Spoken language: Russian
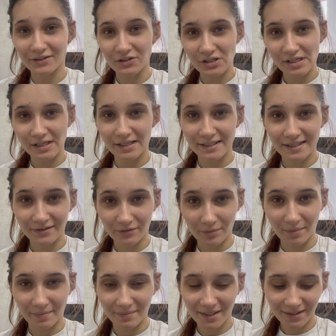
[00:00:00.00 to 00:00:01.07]
дождалась того
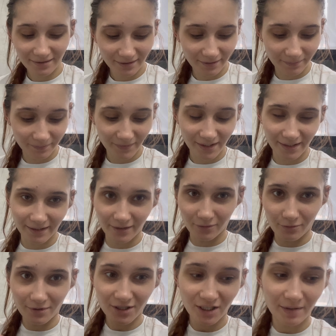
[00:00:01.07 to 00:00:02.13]
момента, когда
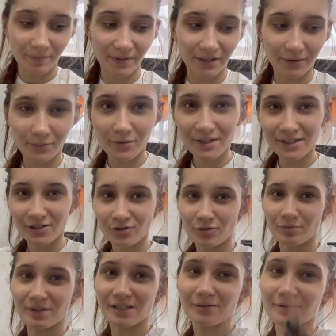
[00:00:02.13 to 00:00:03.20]
кошка приходит,
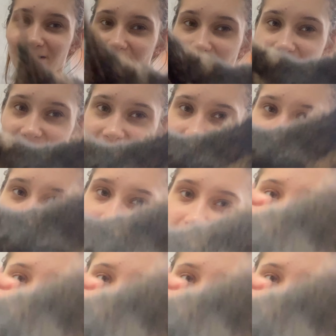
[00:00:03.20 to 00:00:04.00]
чтобы ее гладили.